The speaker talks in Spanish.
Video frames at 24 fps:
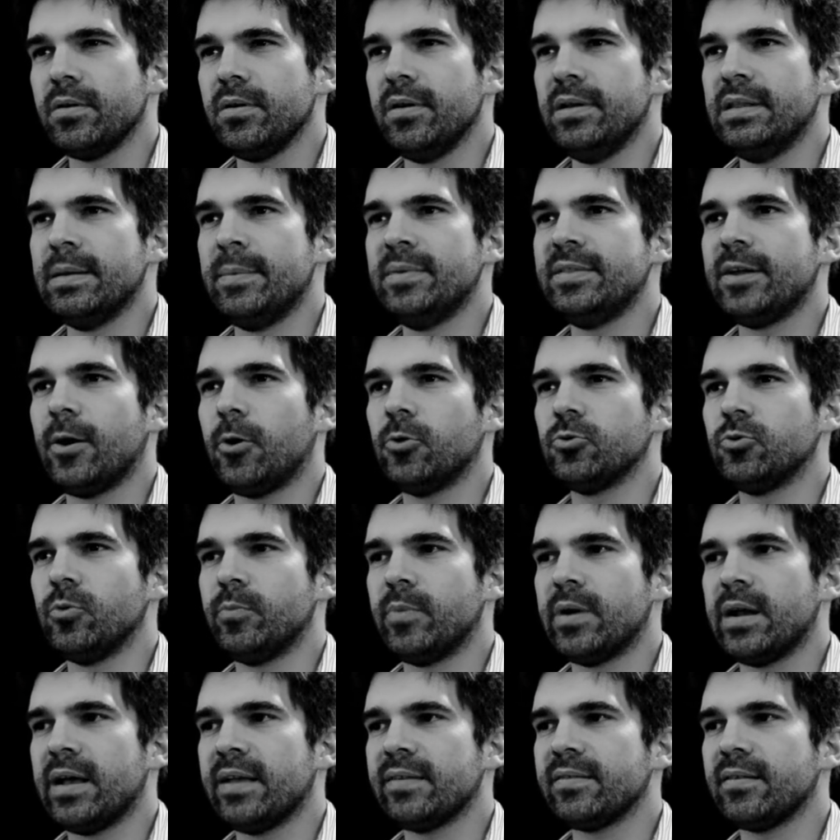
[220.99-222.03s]
y también te
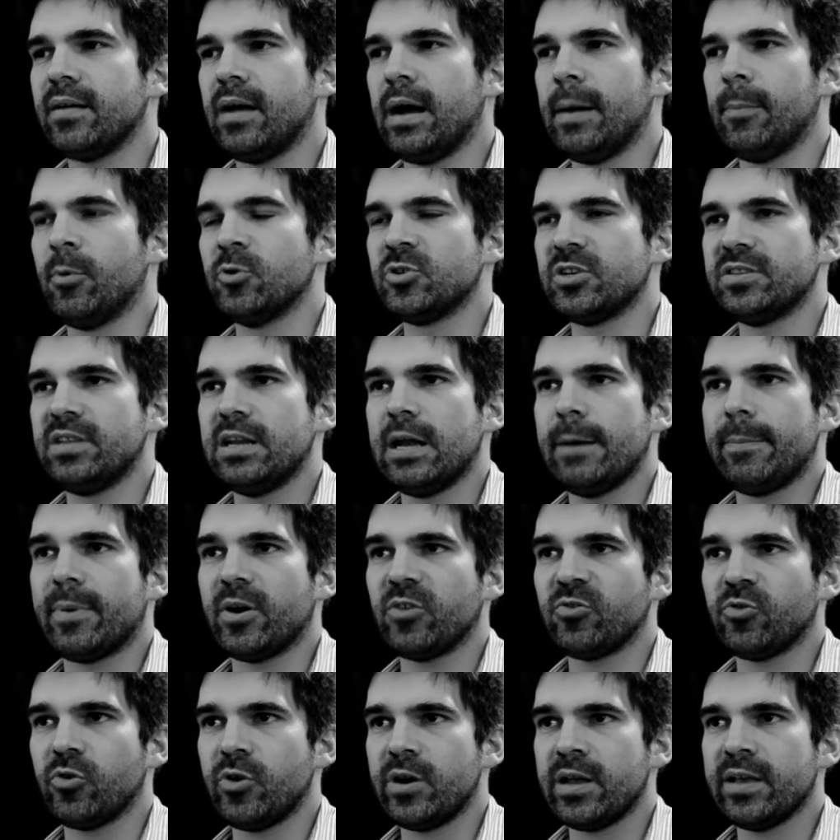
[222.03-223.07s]
acostumbras a apoyarte en las
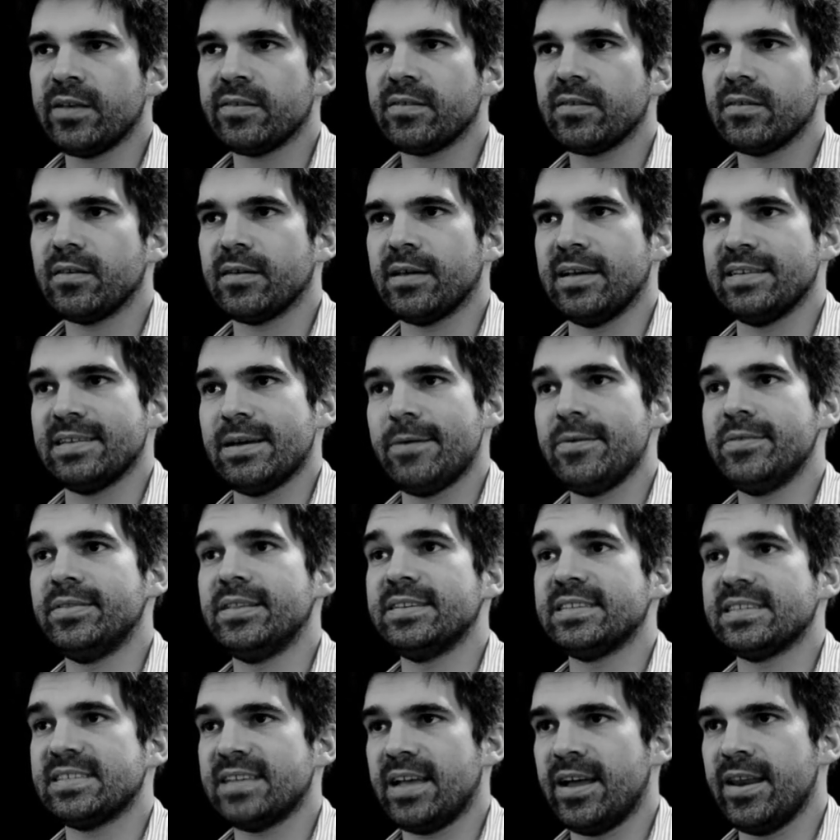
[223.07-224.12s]
personas que saben de
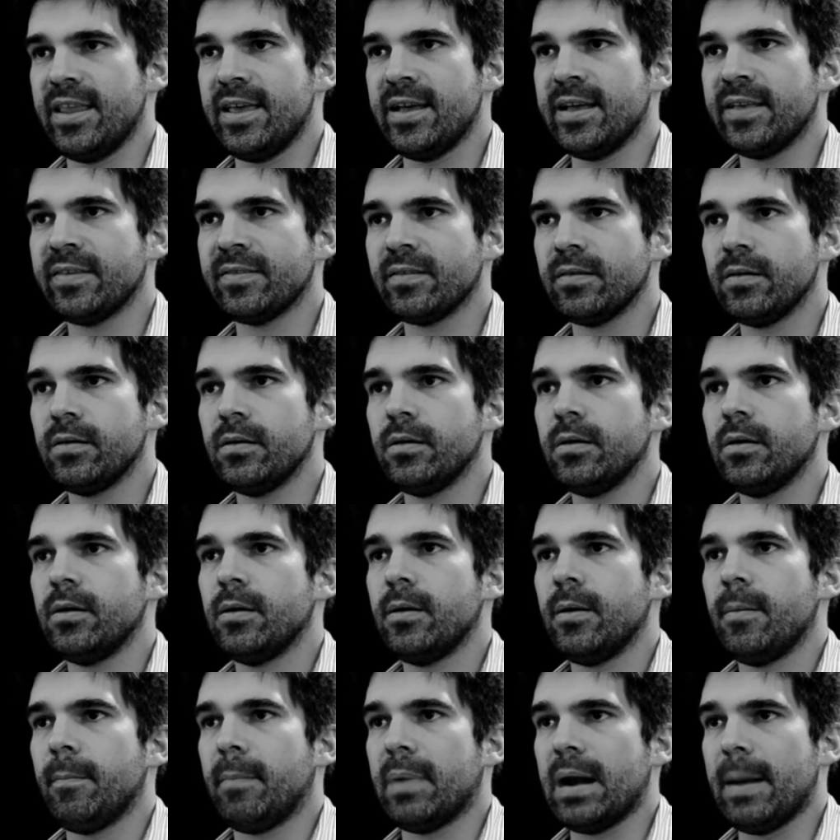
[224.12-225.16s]
esas áreas
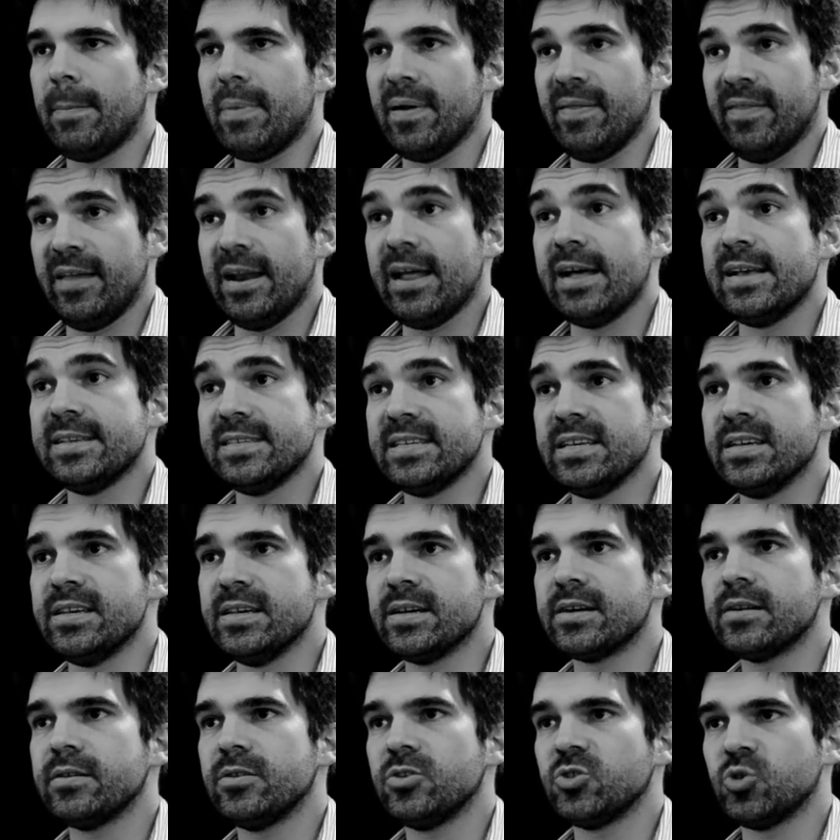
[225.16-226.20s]
para aprender a
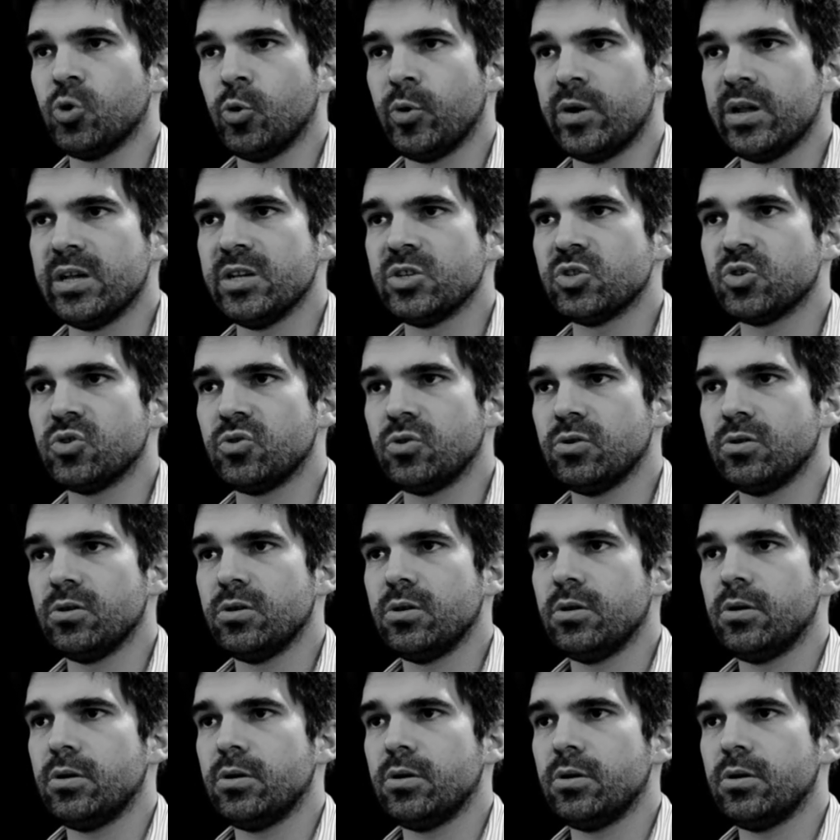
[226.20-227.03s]
decidir sobre eso.